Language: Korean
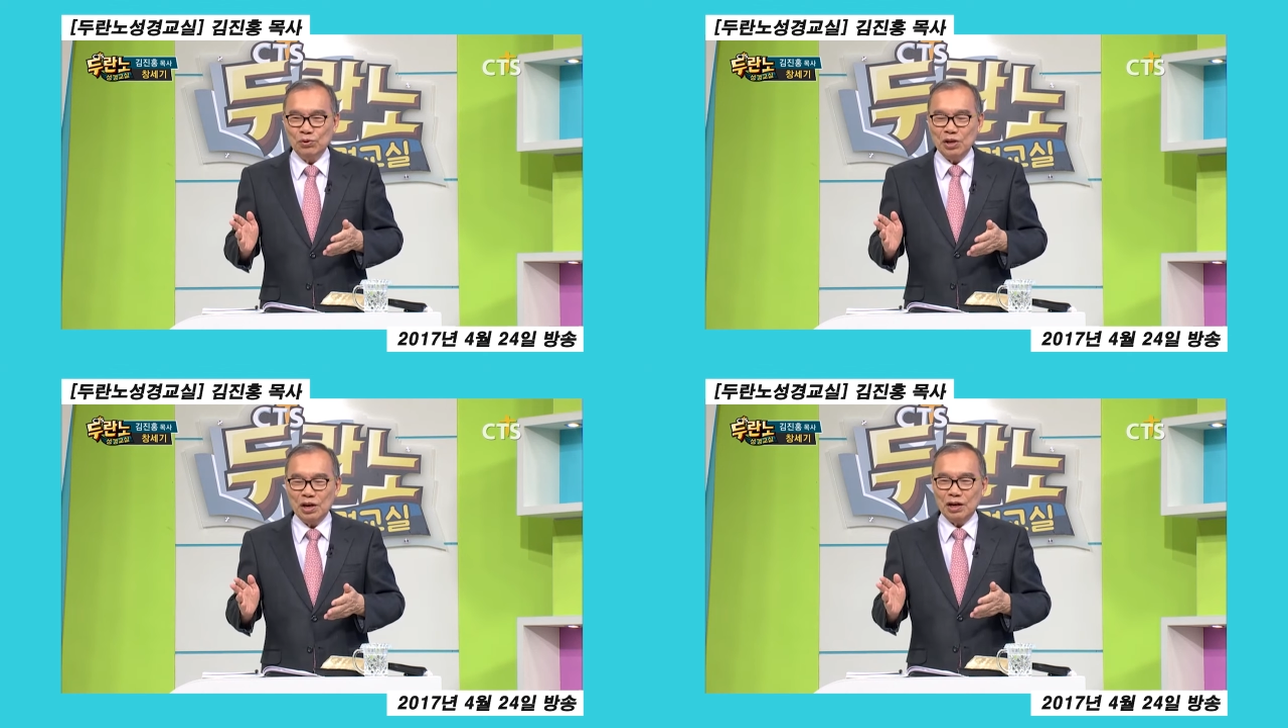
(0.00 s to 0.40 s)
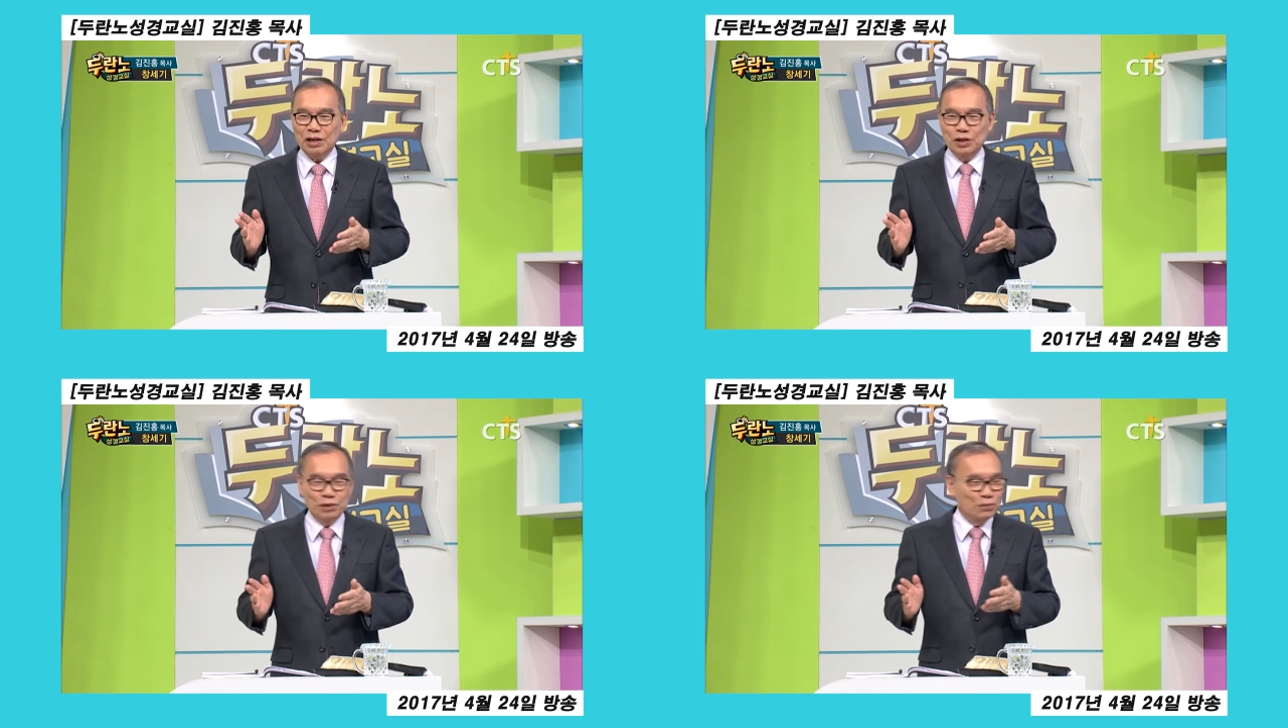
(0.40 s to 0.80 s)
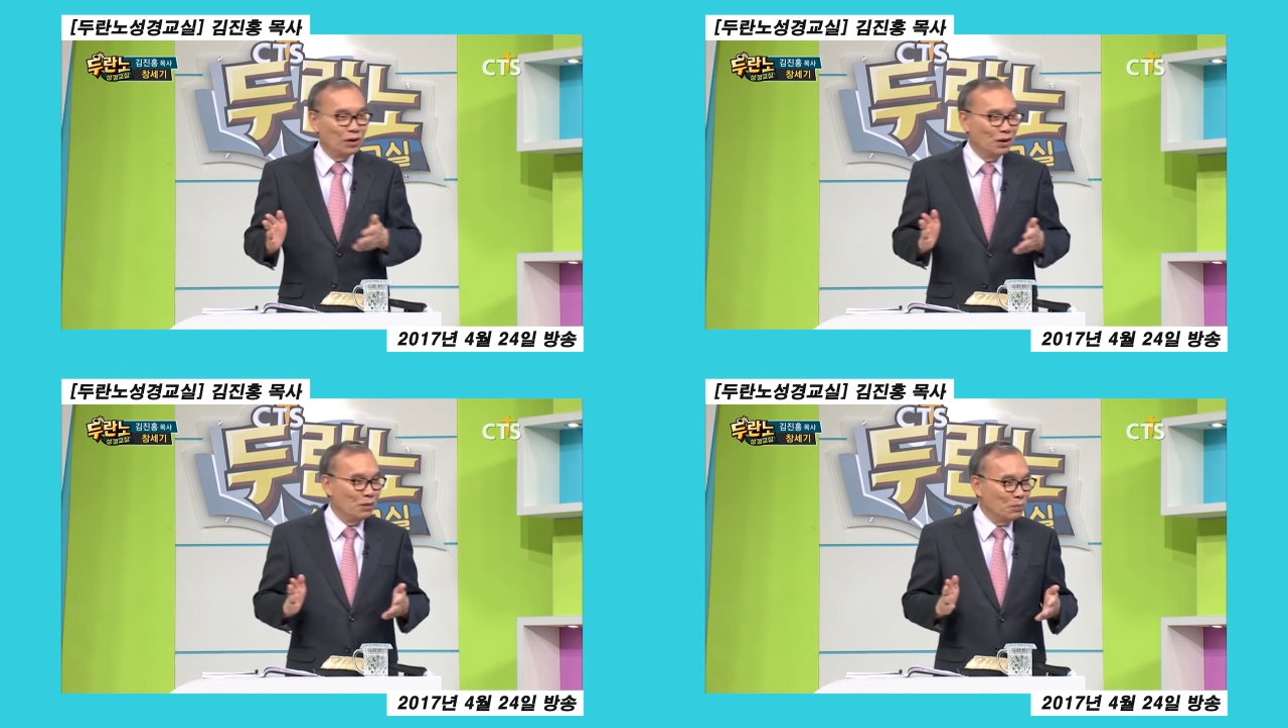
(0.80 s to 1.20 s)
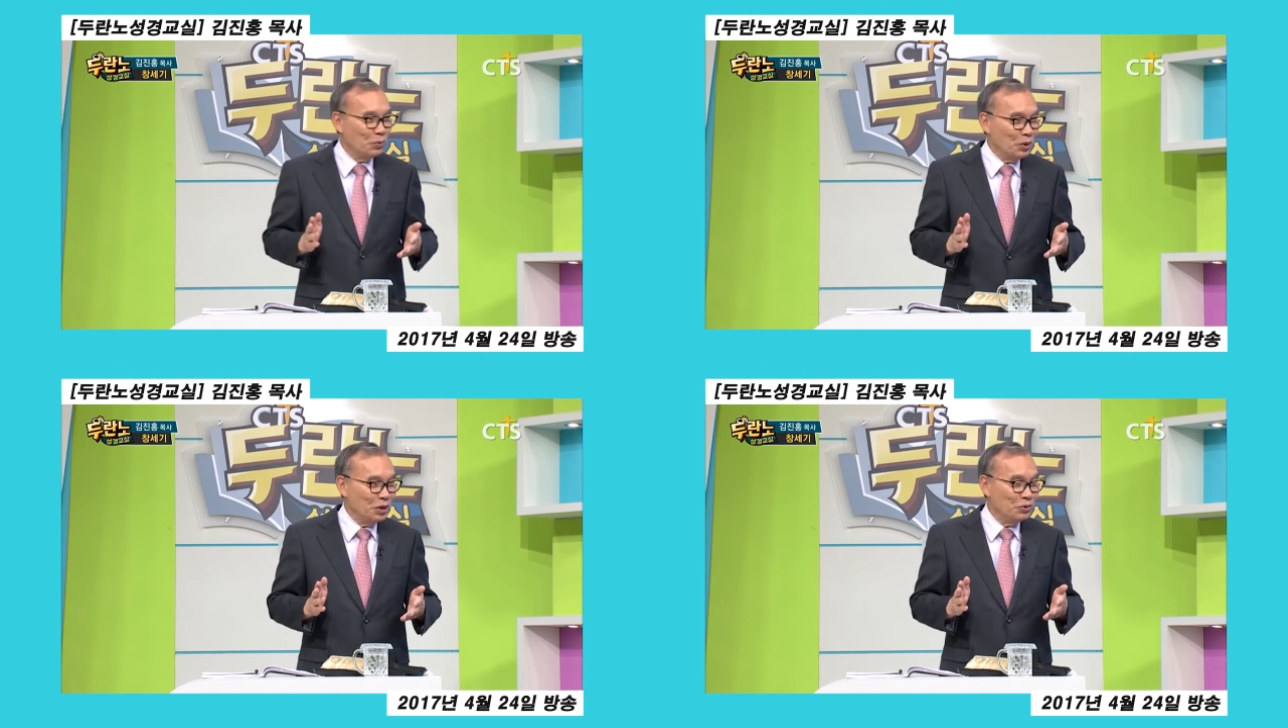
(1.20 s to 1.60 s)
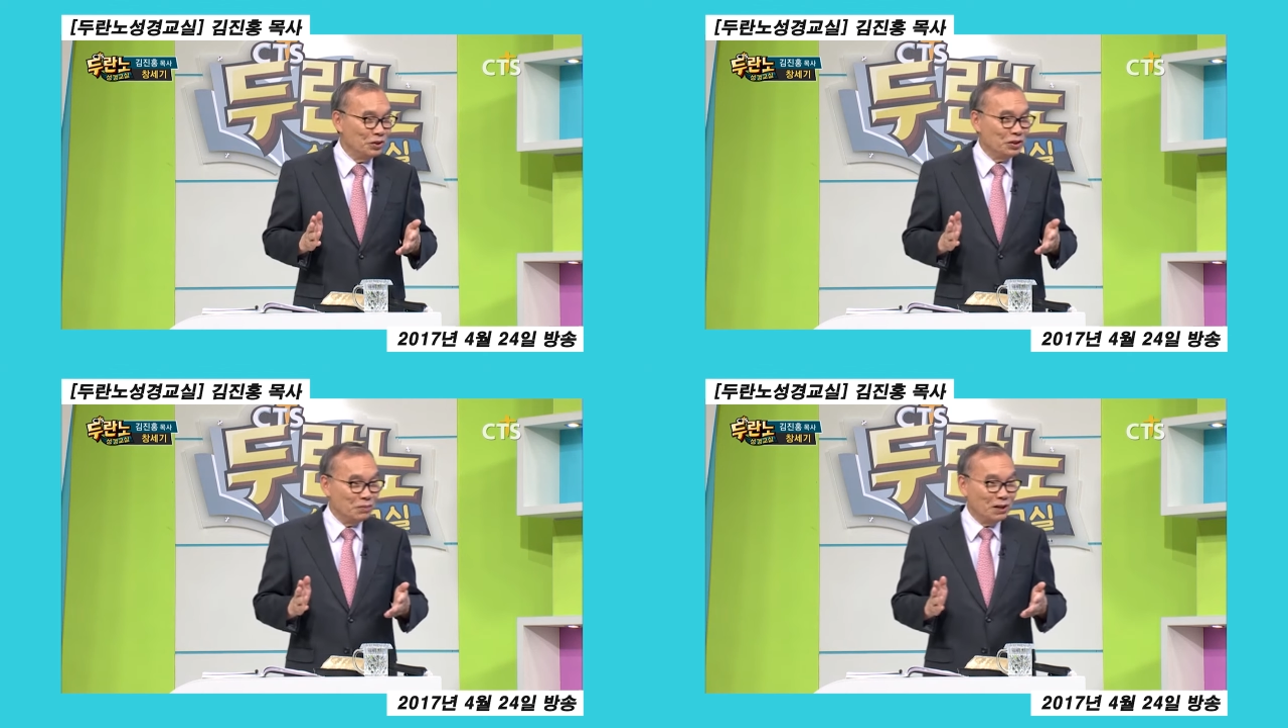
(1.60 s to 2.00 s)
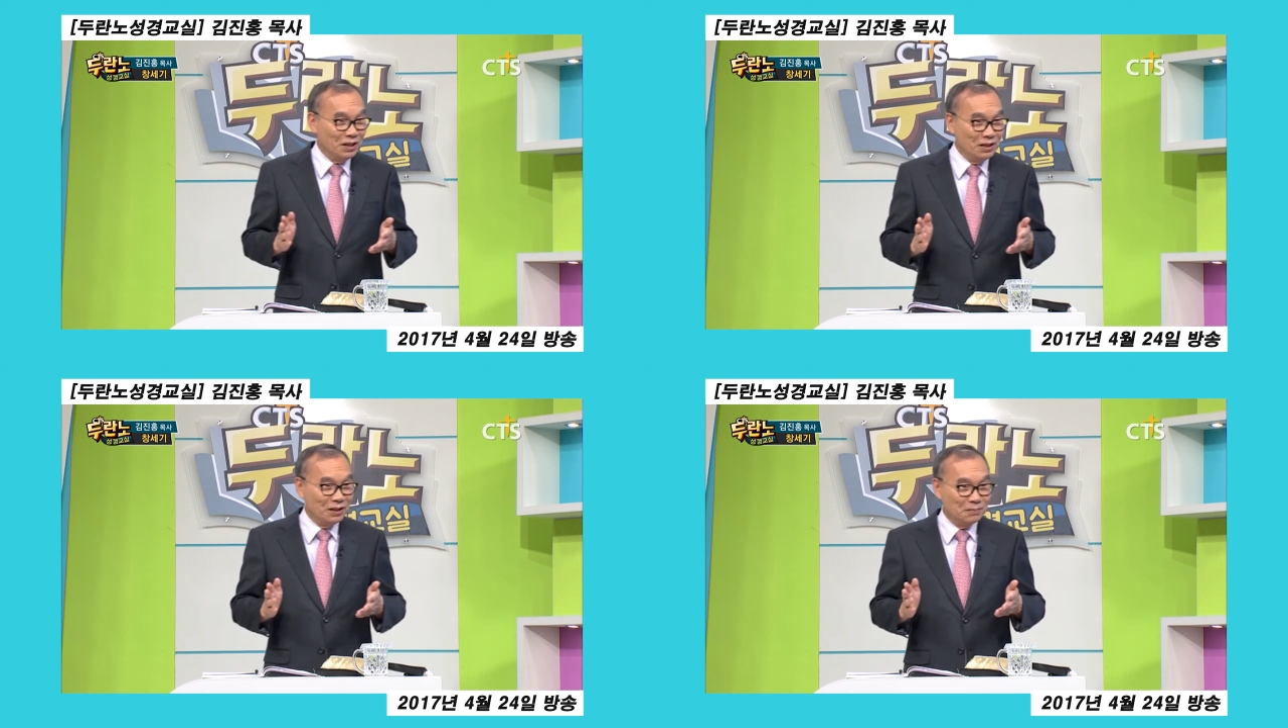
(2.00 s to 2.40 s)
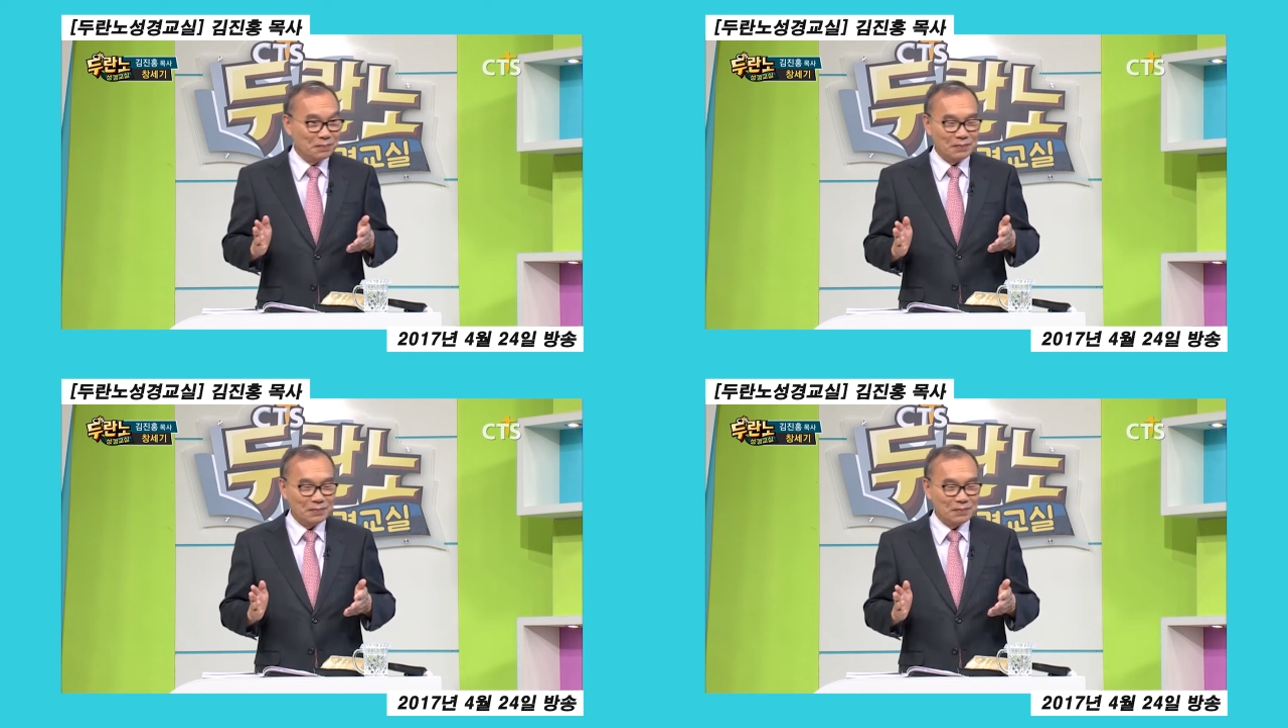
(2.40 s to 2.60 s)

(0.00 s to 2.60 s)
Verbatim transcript: 보내라 이러면 얼른 보낼 수 있지만은